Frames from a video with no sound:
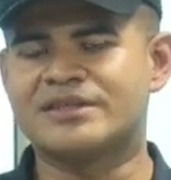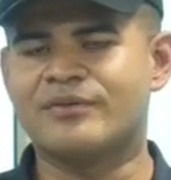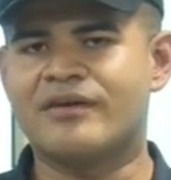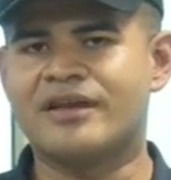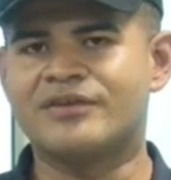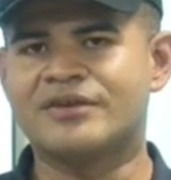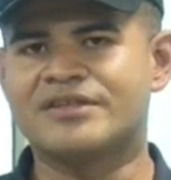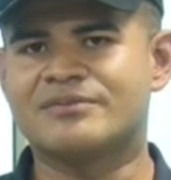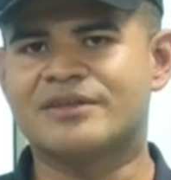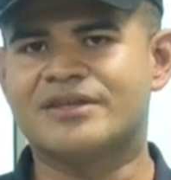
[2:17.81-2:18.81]
Estamos hablando
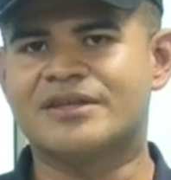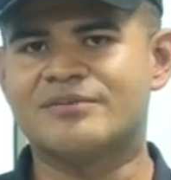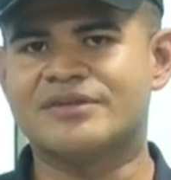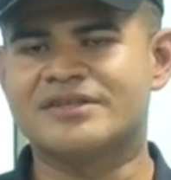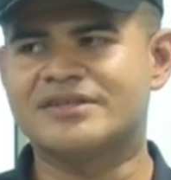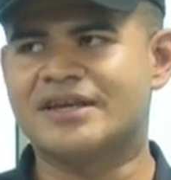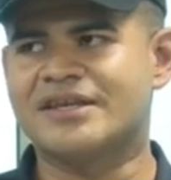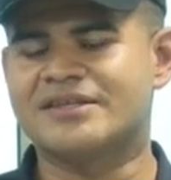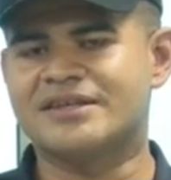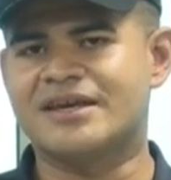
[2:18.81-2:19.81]
que se mantiene presencia
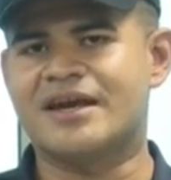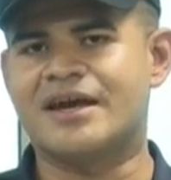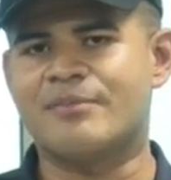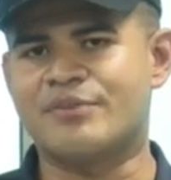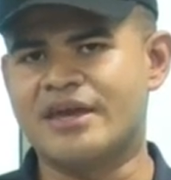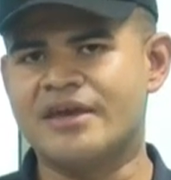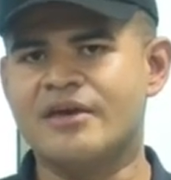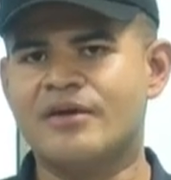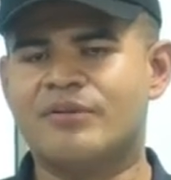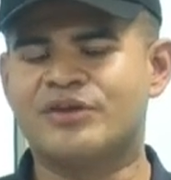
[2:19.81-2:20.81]
ya sea a pie,
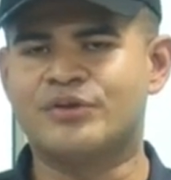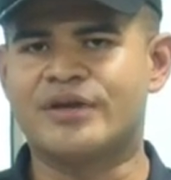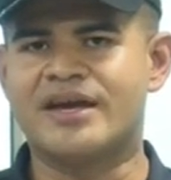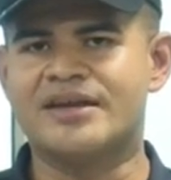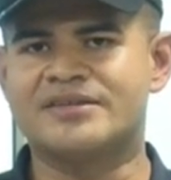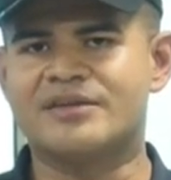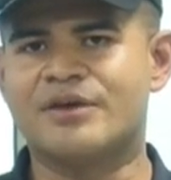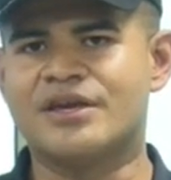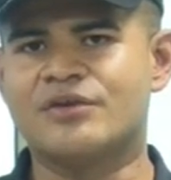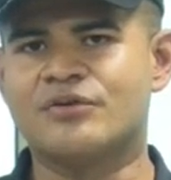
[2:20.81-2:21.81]
patrullajes en
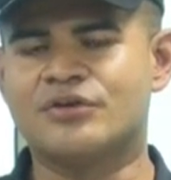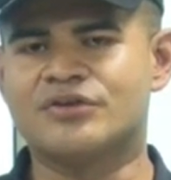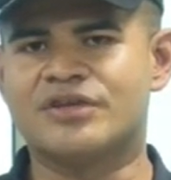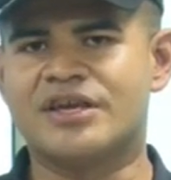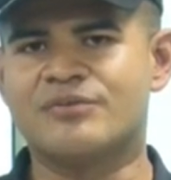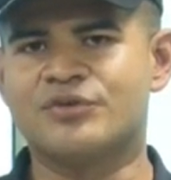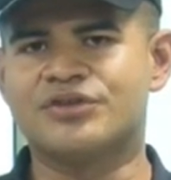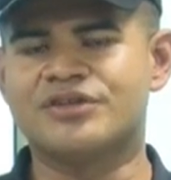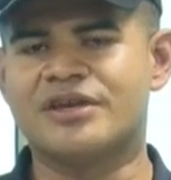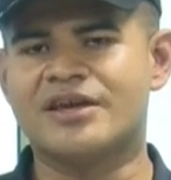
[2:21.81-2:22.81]
vehículos, en,
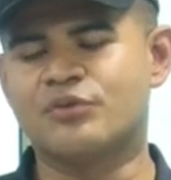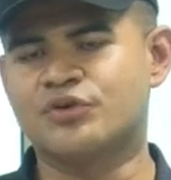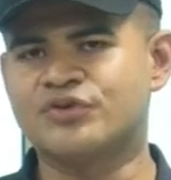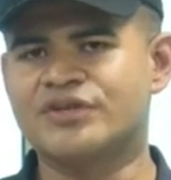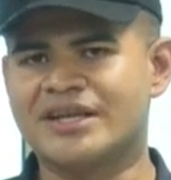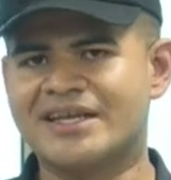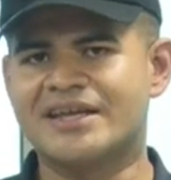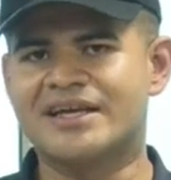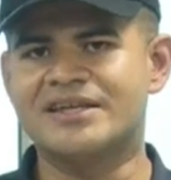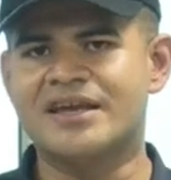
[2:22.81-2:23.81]
en
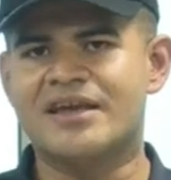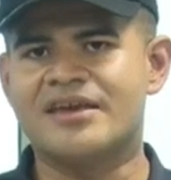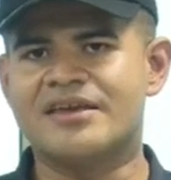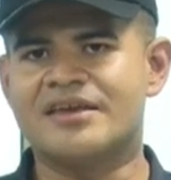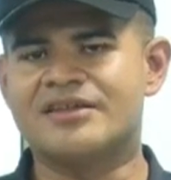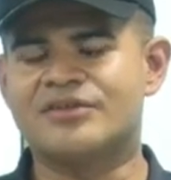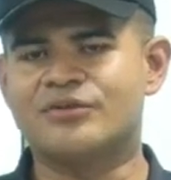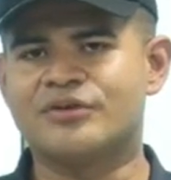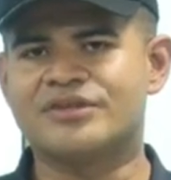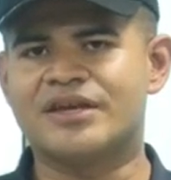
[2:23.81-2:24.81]
motocicletas y en
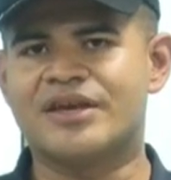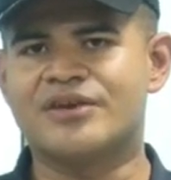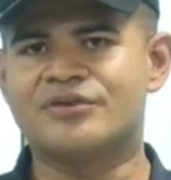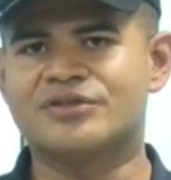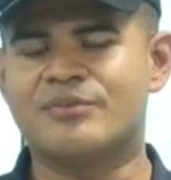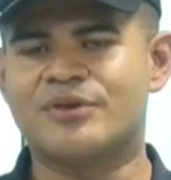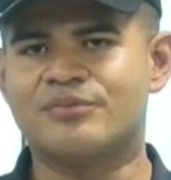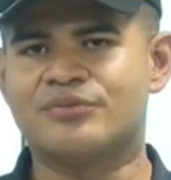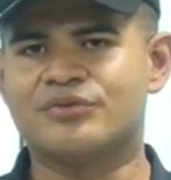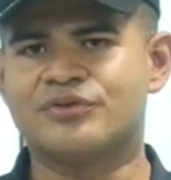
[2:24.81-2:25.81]
todos aquellos también
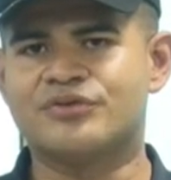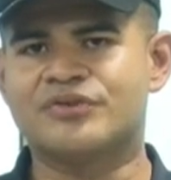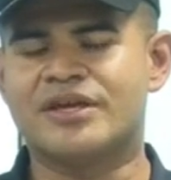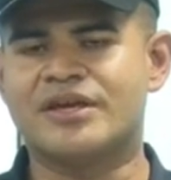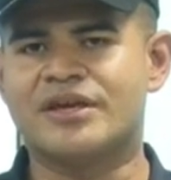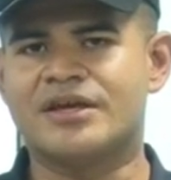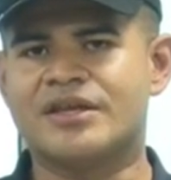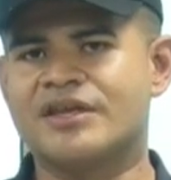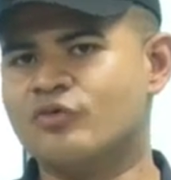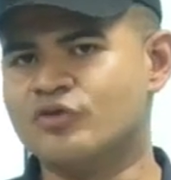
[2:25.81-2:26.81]
puntos
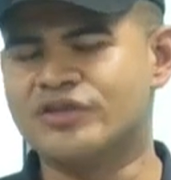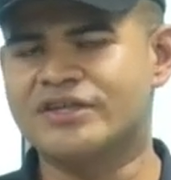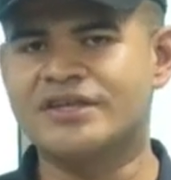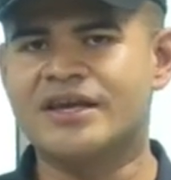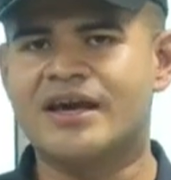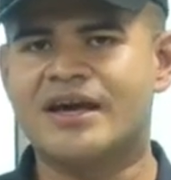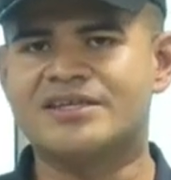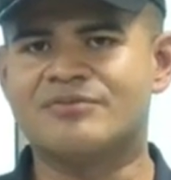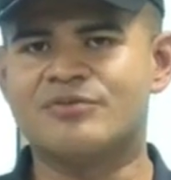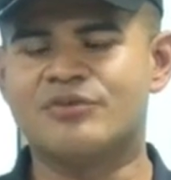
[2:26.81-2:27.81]
eh, de buses,
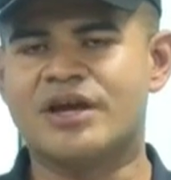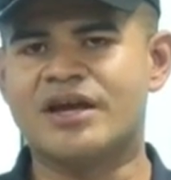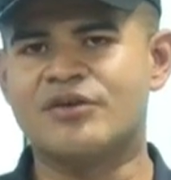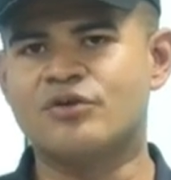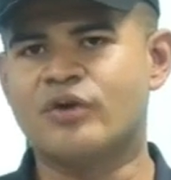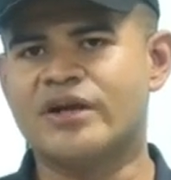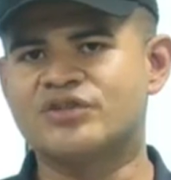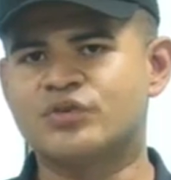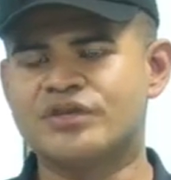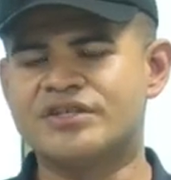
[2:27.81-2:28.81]
asimismo en aquellos
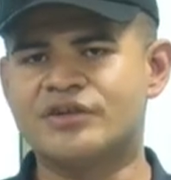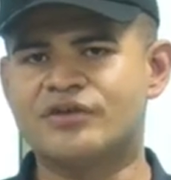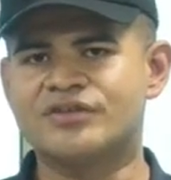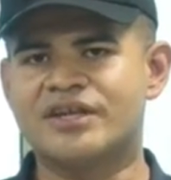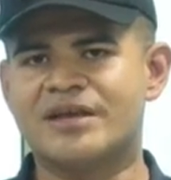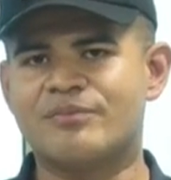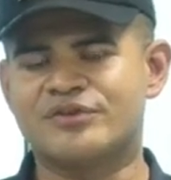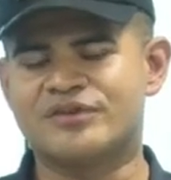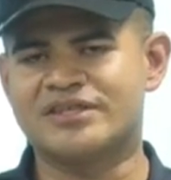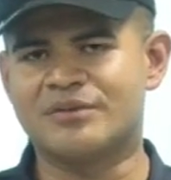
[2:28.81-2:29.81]
lugares turísticos que las
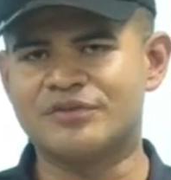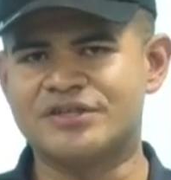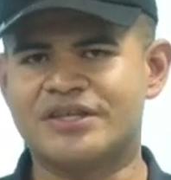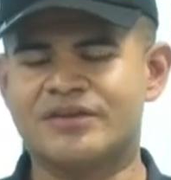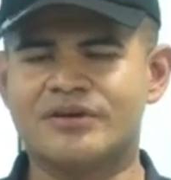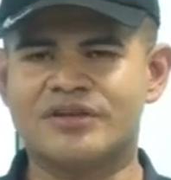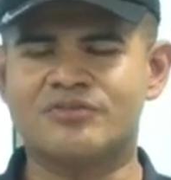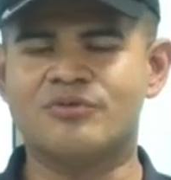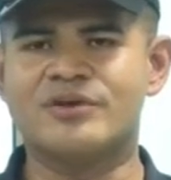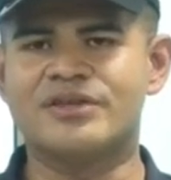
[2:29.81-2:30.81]
personas están visitando en
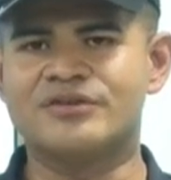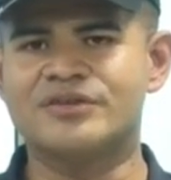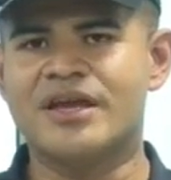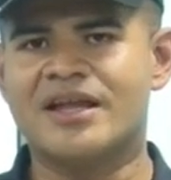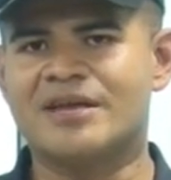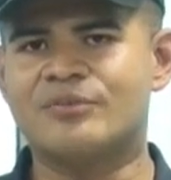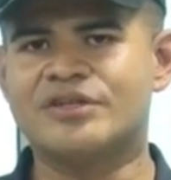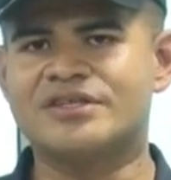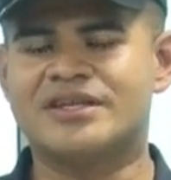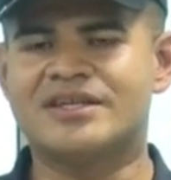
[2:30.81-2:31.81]
estos momentos. La
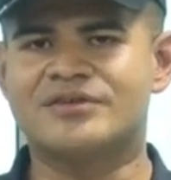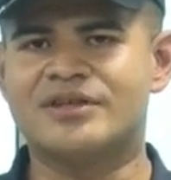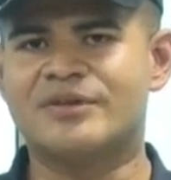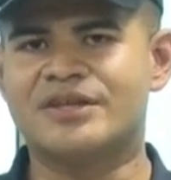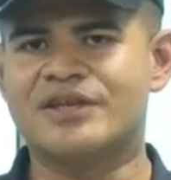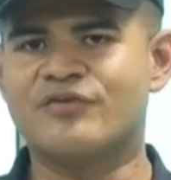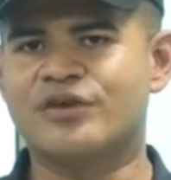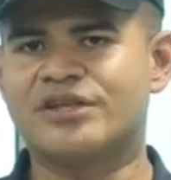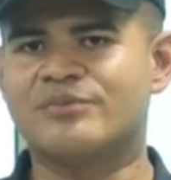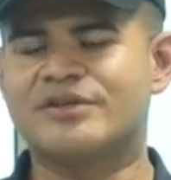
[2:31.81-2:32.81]
Policía Nacional mantiene
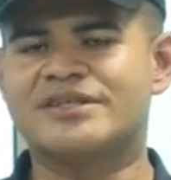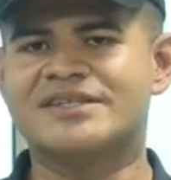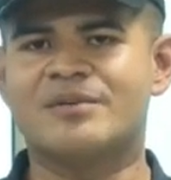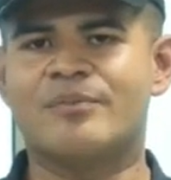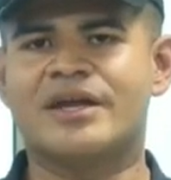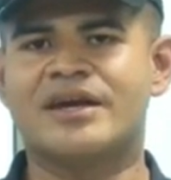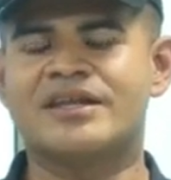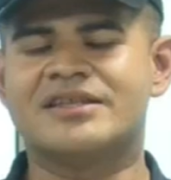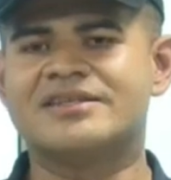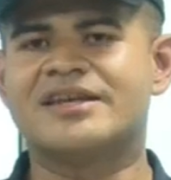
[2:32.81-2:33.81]
fuerte presencia para
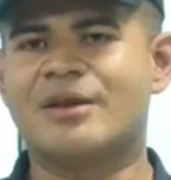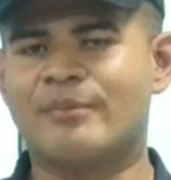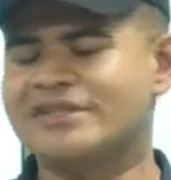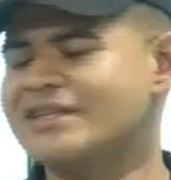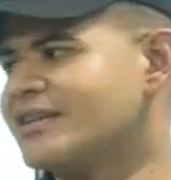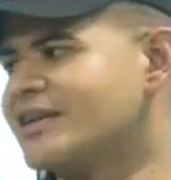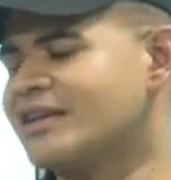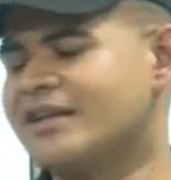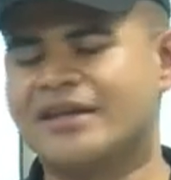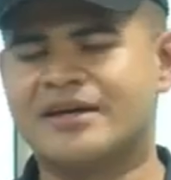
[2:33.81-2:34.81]
garantizar la paz y la
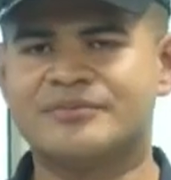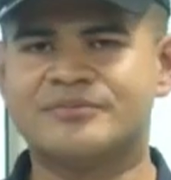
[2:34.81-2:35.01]
tranquilidad.